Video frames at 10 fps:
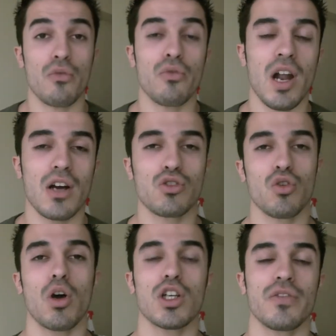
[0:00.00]
Voilà, je
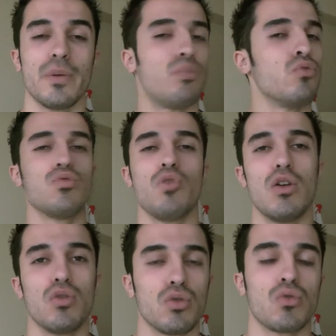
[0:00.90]
crois que j'ai fait plus ou
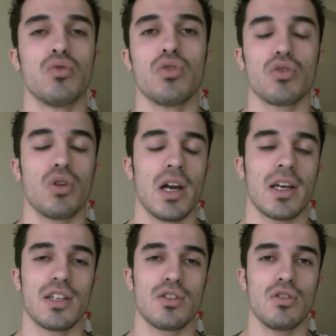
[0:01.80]
moins le tour de la
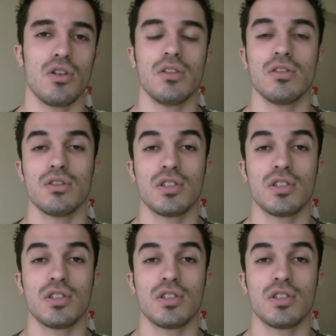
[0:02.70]
question.